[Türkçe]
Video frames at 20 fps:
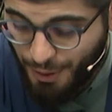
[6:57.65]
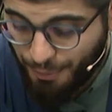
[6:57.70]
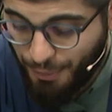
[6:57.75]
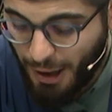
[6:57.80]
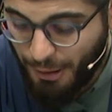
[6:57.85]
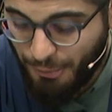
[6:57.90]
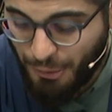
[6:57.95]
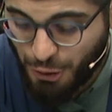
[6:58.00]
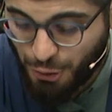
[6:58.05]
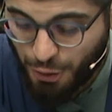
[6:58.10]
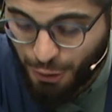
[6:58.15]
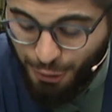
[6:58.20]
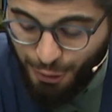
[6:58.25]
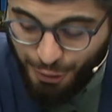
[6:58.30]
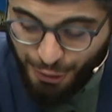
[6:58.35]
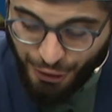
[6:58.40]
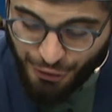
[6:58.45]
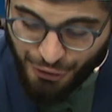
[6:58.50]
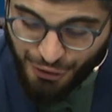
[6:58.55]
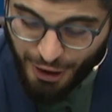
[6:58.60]
Ben bir
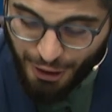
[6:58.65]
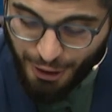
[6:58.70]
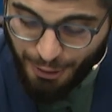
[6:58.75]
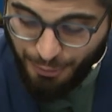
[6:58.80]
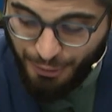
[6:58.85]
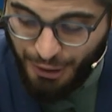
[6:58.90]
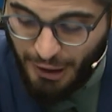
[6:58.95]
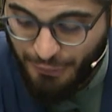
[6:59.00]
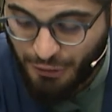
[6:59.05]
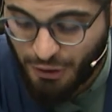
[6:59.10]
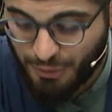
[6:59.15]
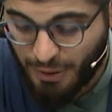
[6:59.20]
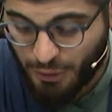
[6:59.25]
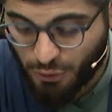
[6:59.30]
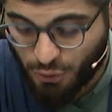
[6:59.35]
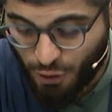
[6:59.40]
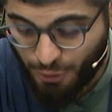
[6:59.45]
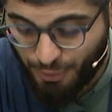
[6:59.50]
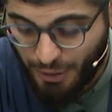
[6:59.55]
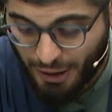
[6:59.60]
kötülük işledim. Nefsime
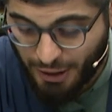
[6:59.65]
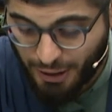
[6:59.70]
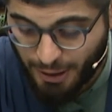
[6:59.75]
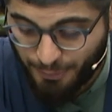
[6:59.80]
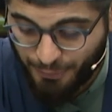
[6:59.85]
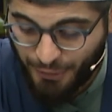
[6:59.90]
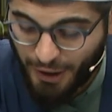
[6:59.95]
zulmettim.